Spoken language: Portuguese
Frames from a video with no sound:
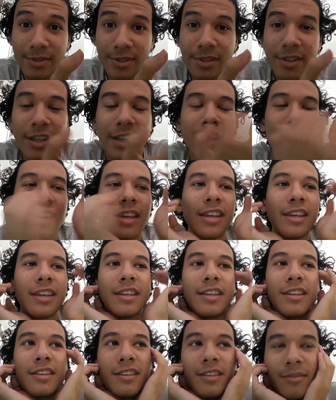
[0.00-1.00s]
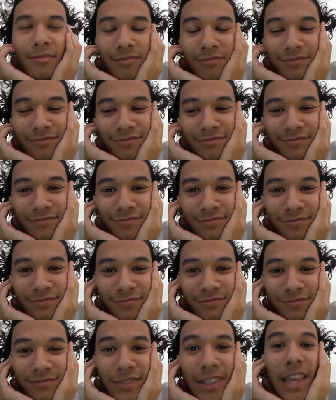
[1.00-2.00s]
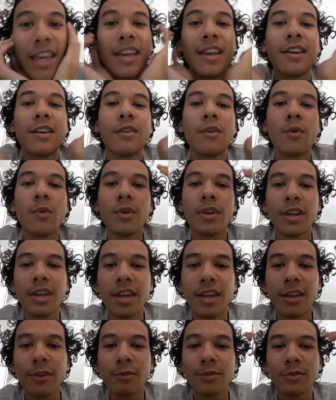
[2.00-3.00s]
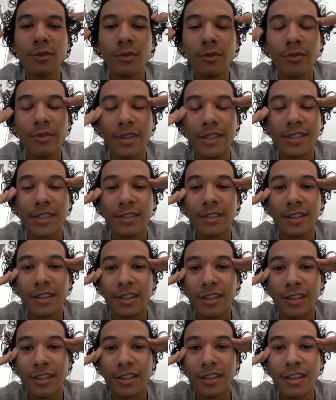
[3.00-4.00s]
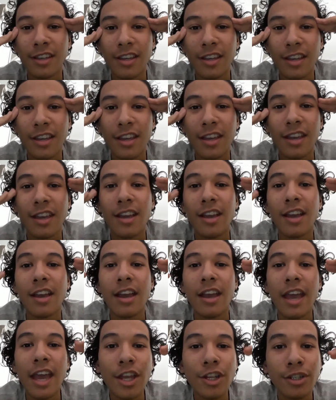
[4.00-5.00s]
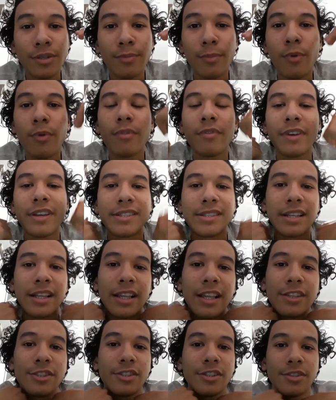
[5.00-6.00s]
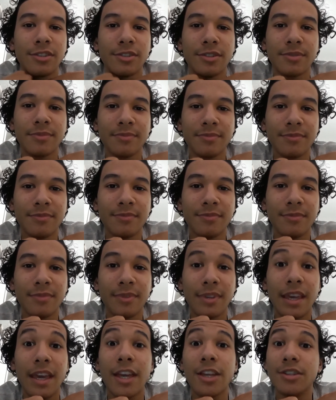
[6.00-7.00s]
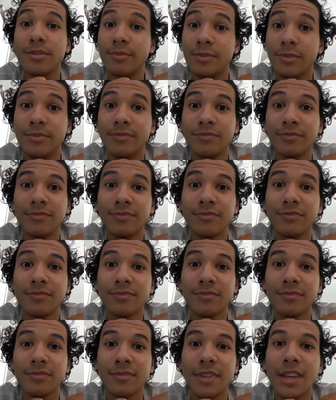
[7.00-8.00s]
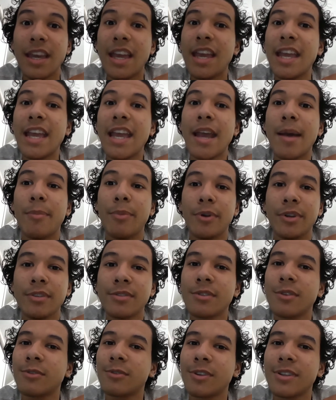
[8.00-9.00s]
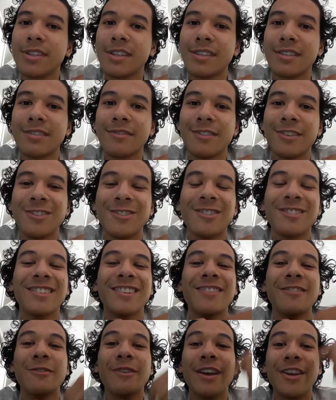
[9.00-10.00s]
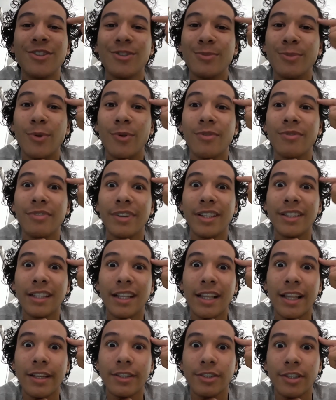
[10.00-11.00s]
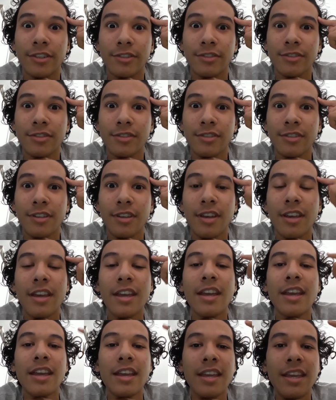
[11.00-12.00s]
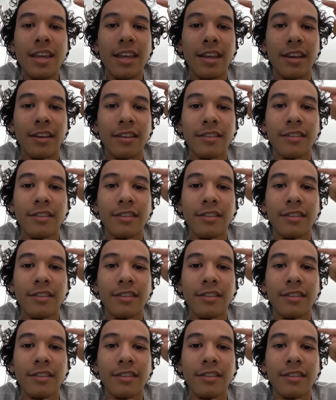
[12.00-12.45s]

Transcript: Né? E o que, que eu estou fazendo aqui? É Ed Boon vai estar lá, gente. É Ed Boon. É por isso que eu trouxe esse vídeo. O é Ed Boon vai estar lá, gente. E,